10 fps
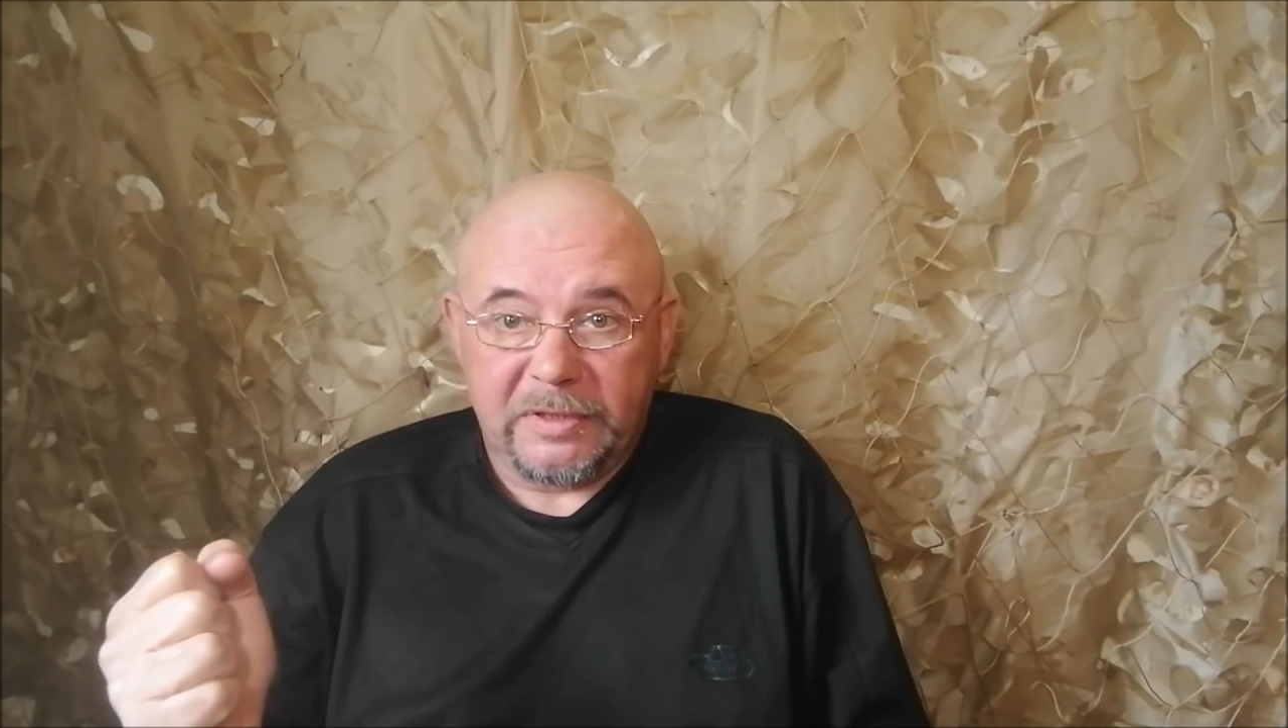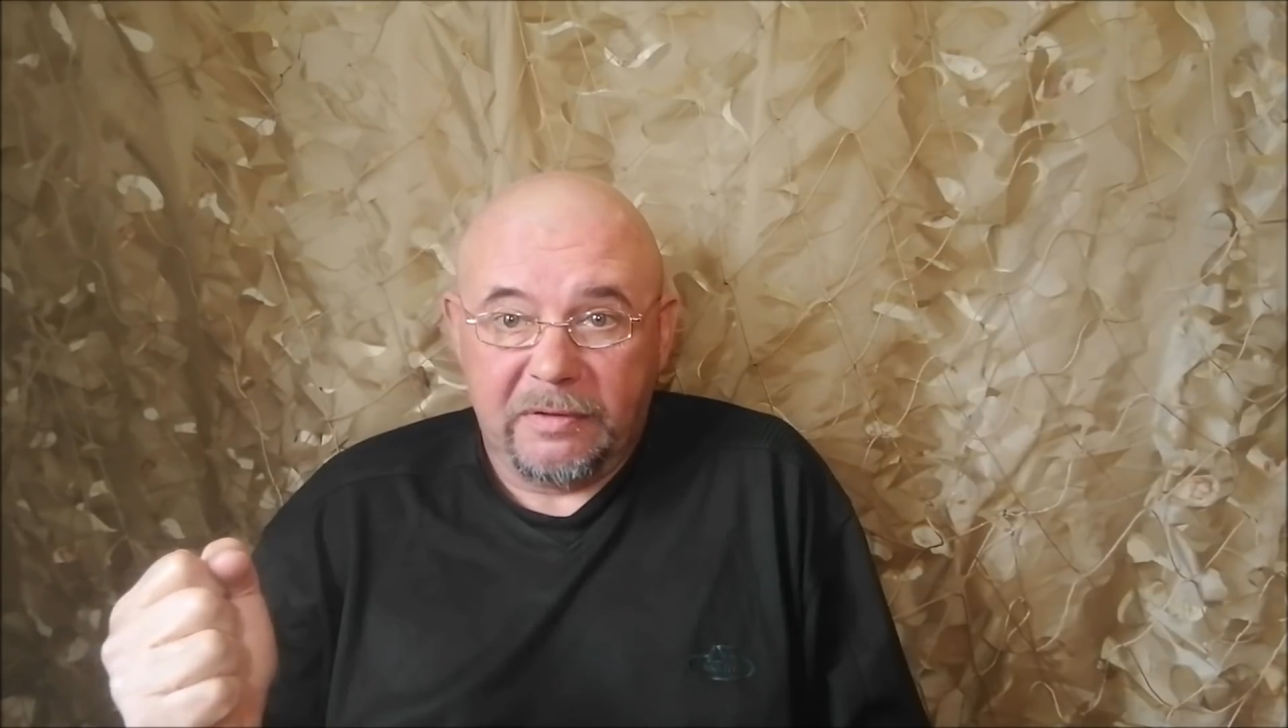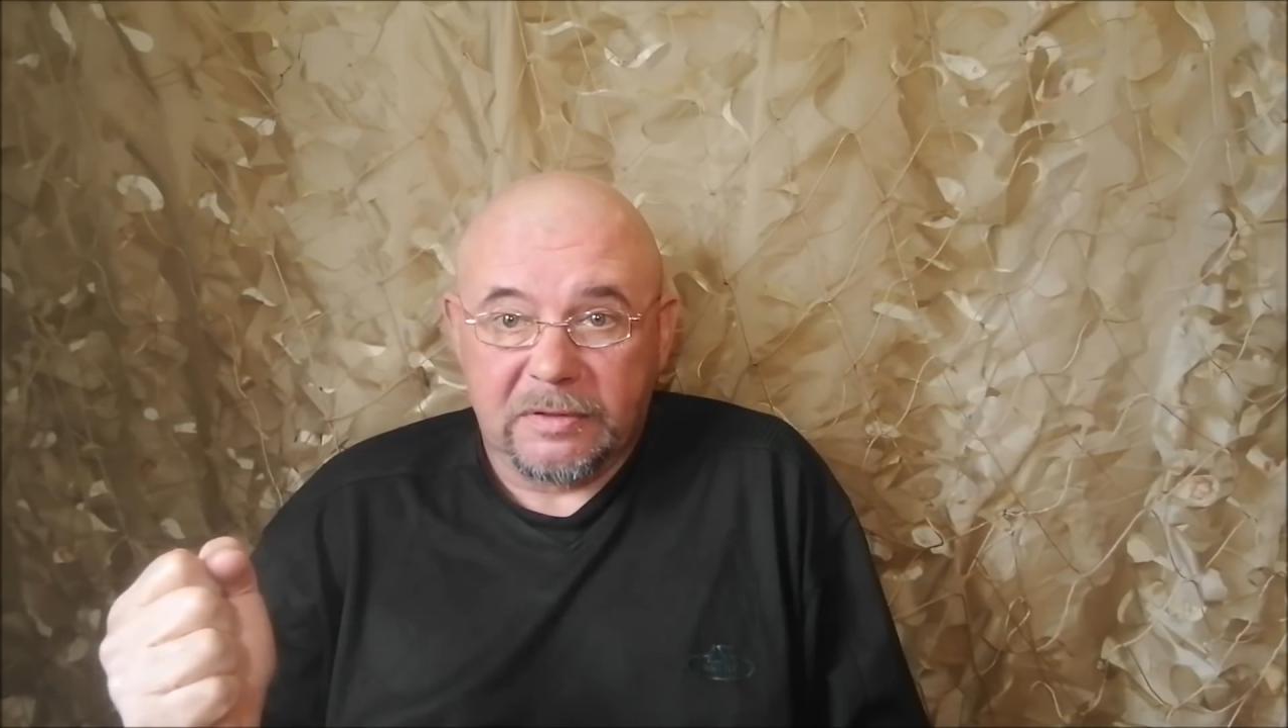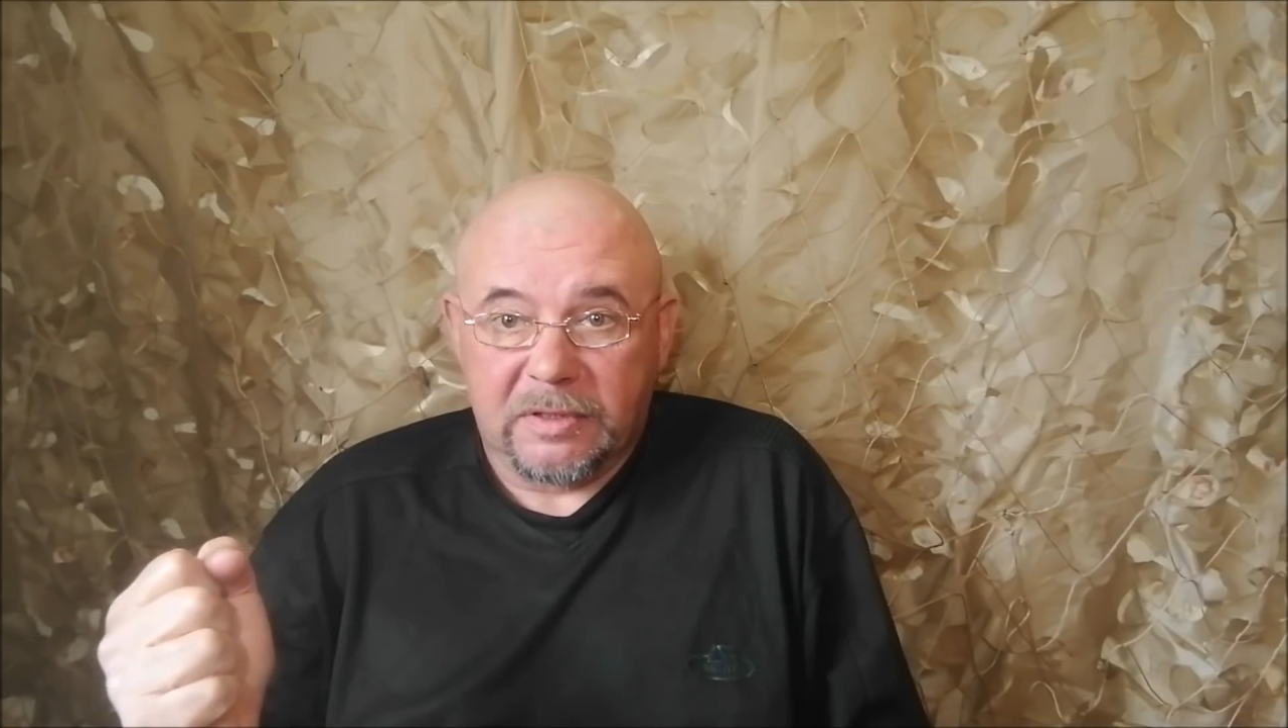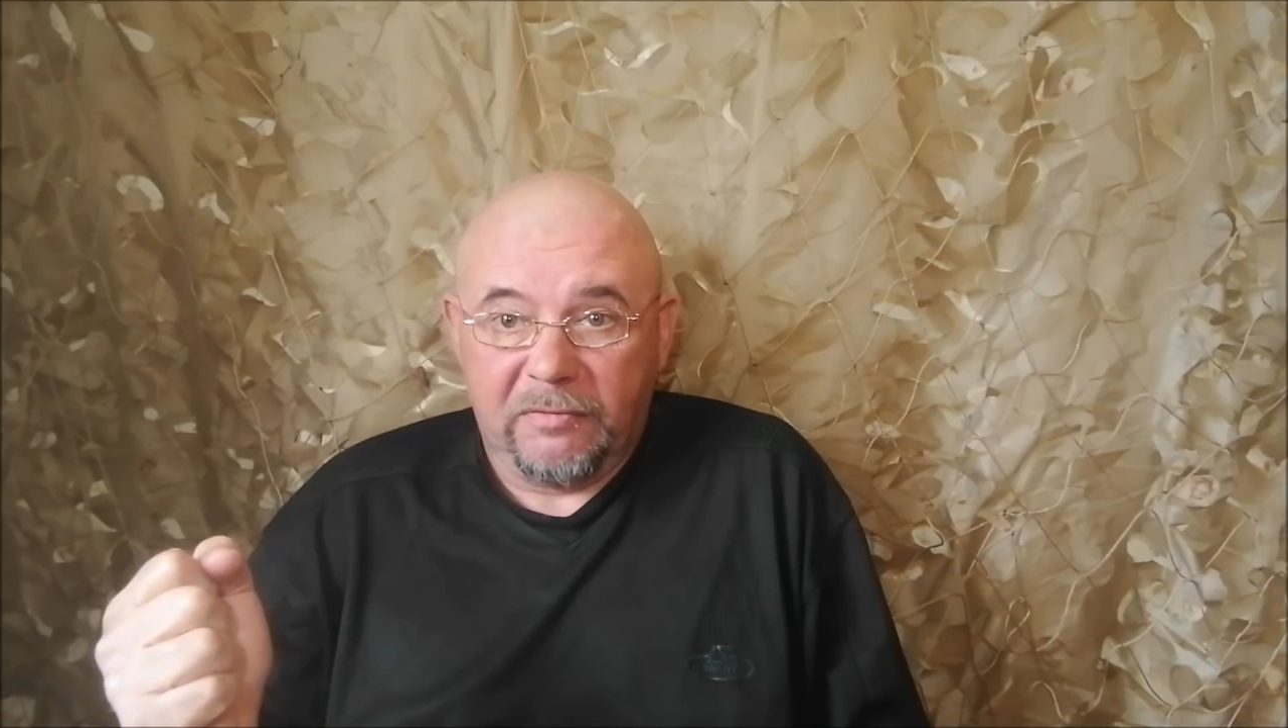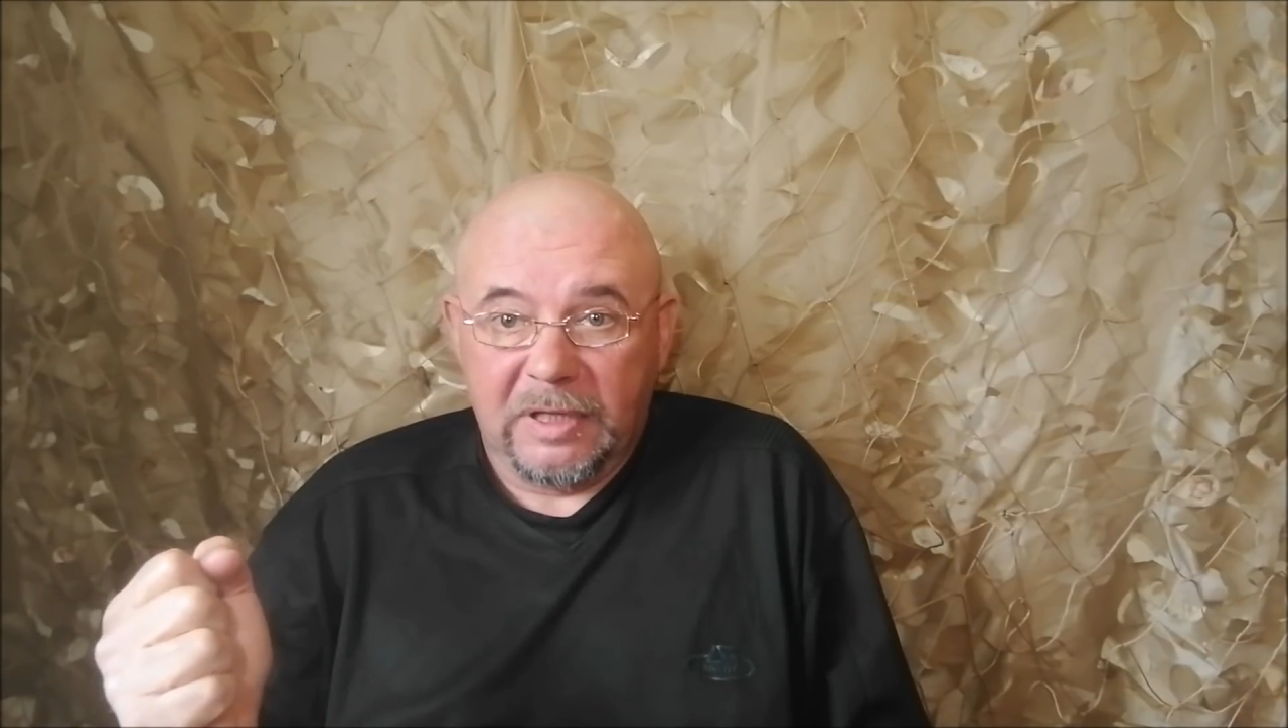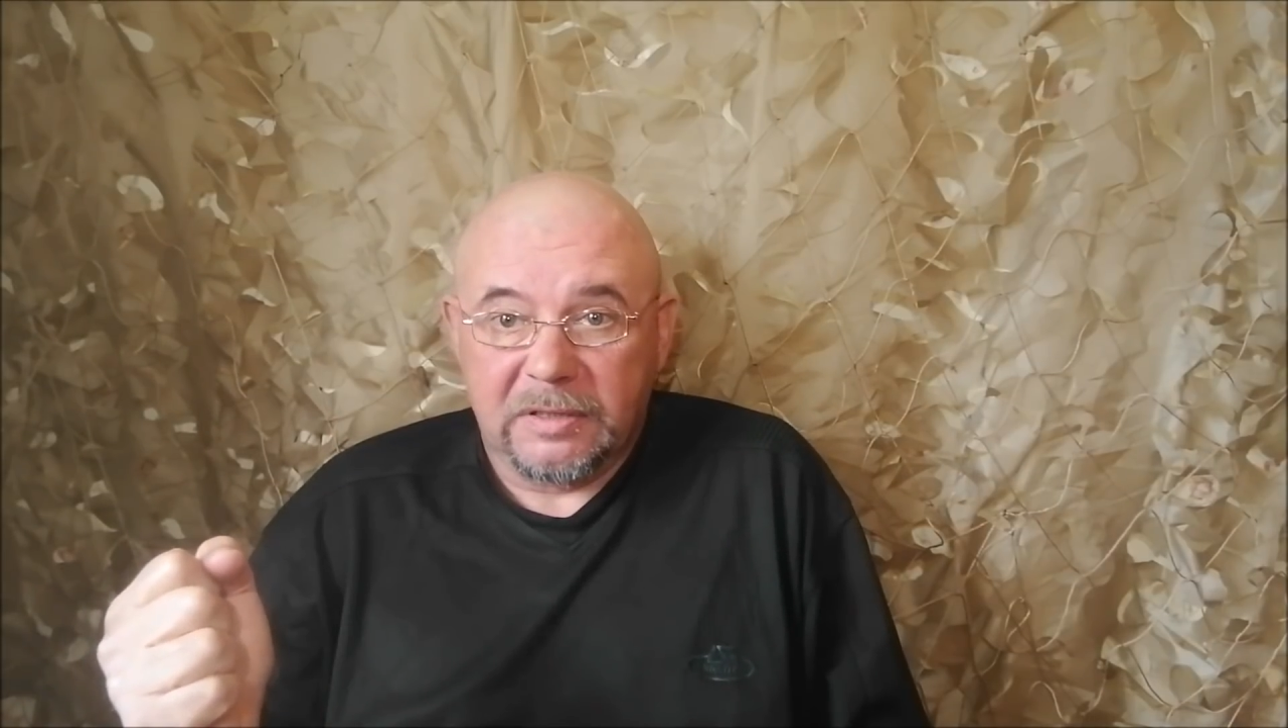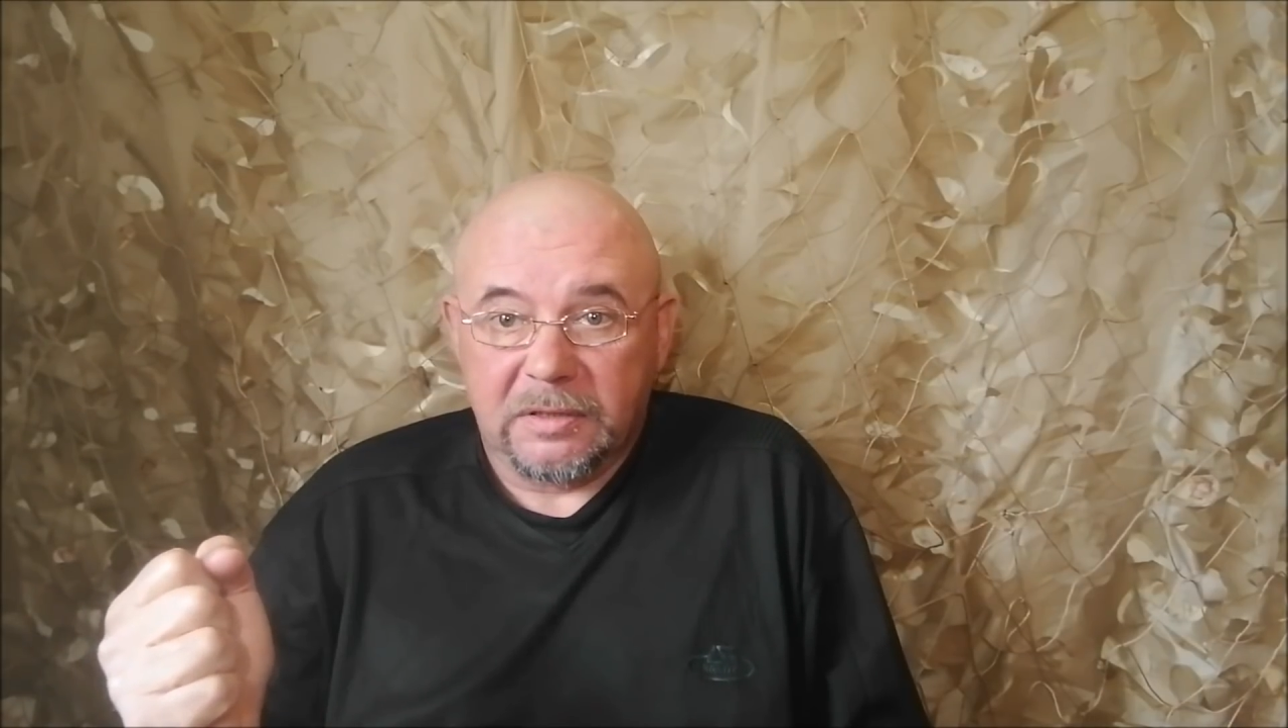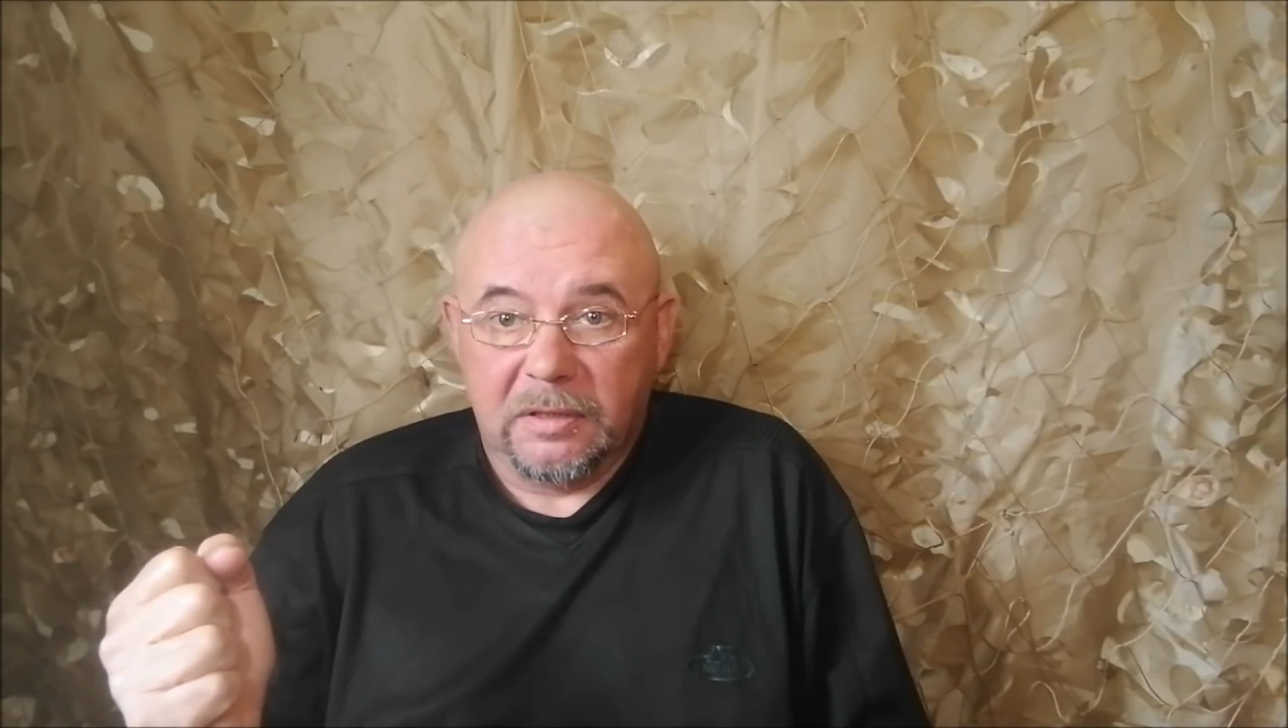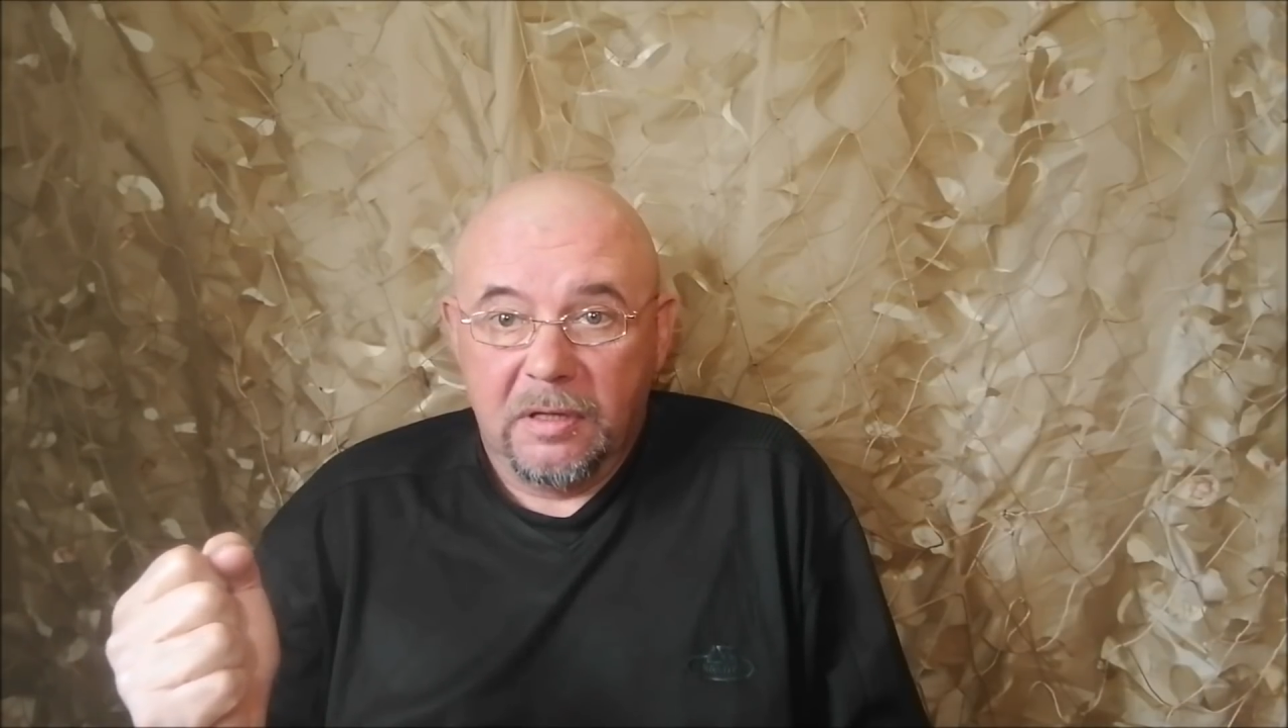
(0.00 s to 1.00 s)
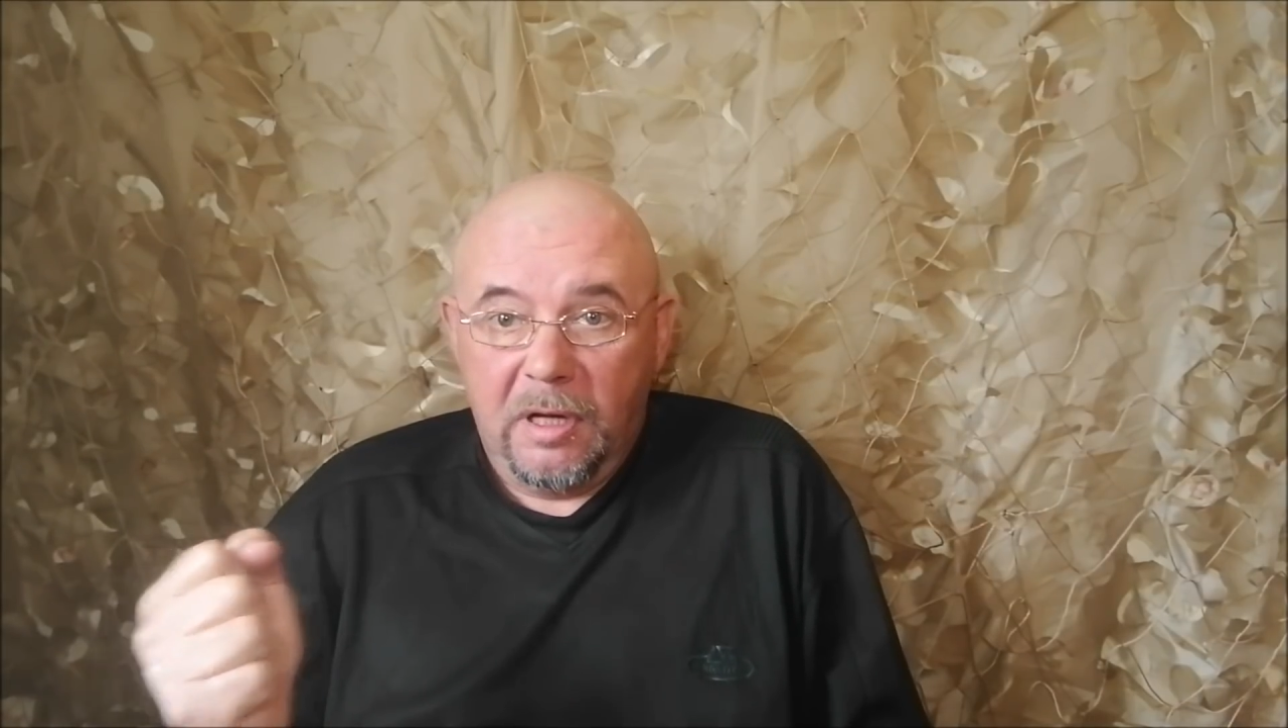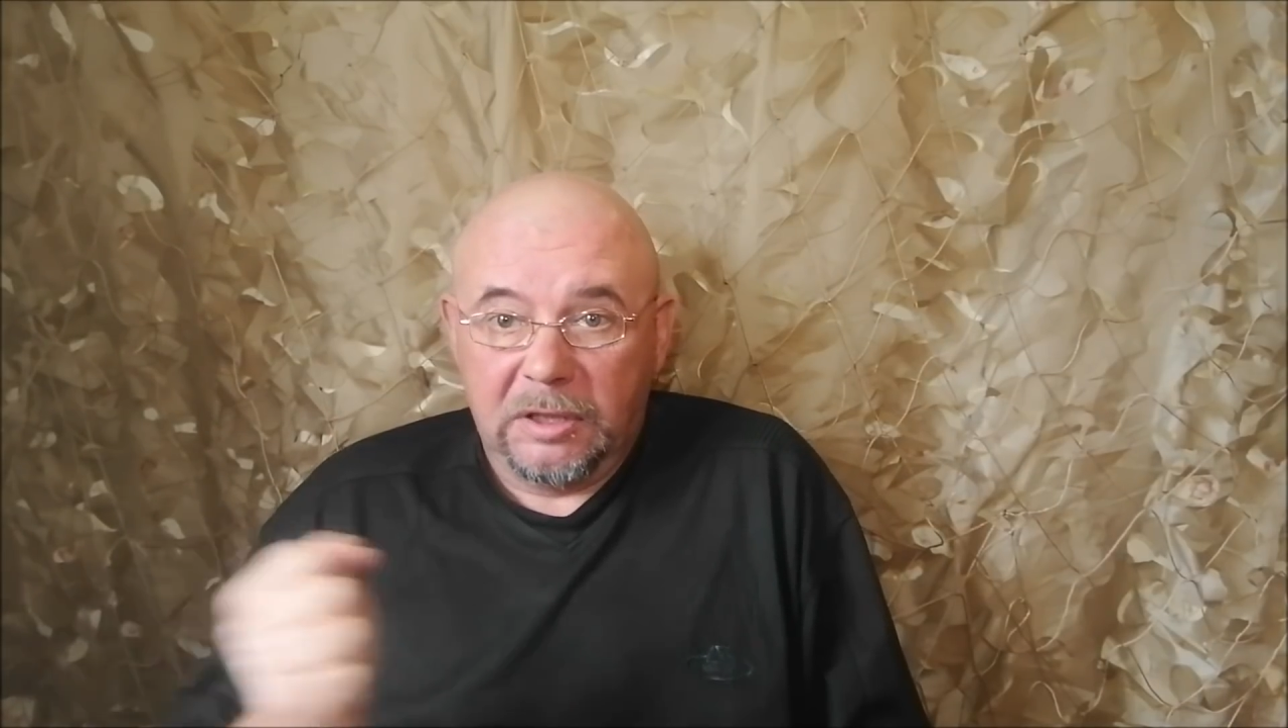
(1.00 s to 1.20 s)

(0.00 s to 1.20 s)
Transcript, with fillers: советской власти.